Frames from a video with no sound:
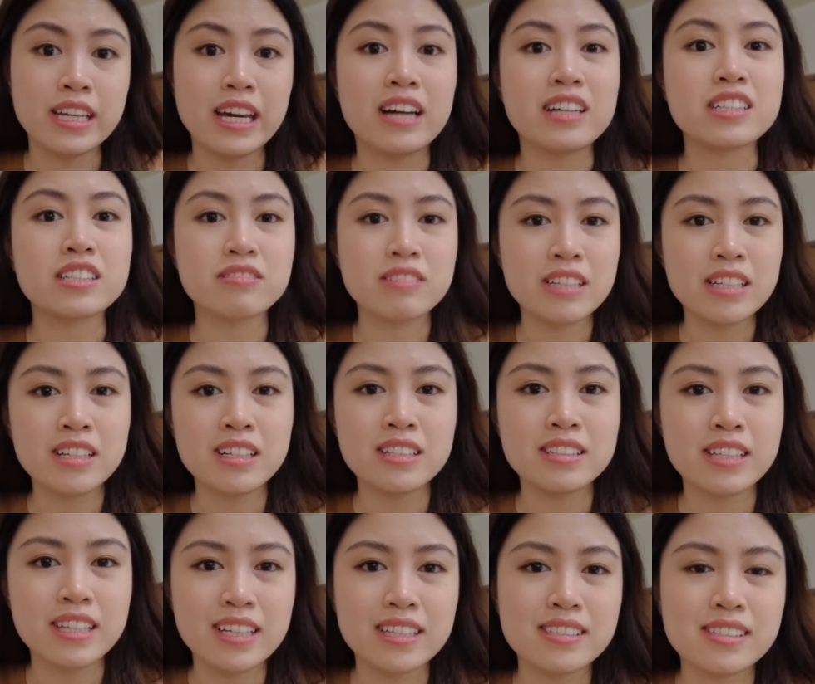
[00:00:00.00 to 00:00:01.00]
the
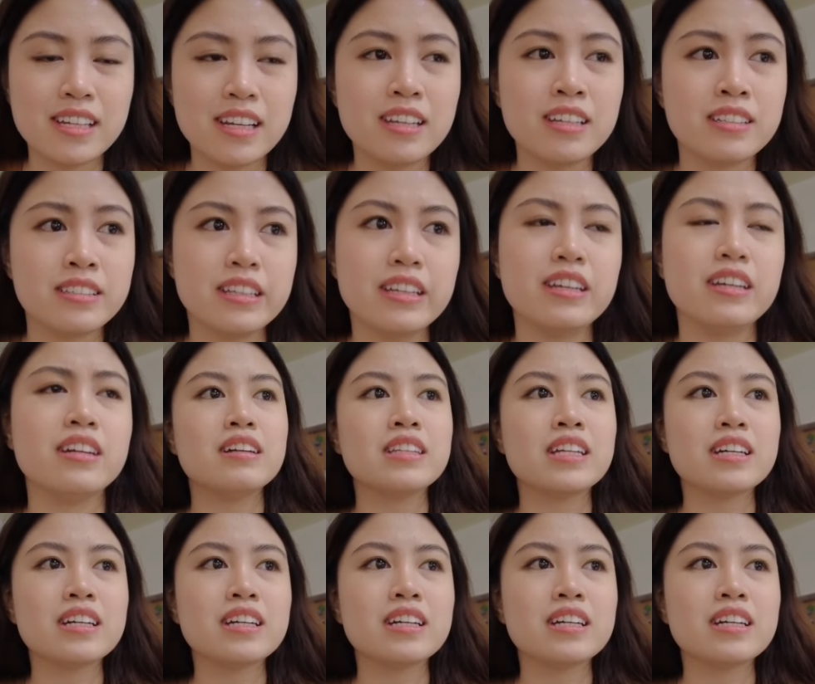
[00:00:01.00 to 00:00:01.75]
actual ticket selling day,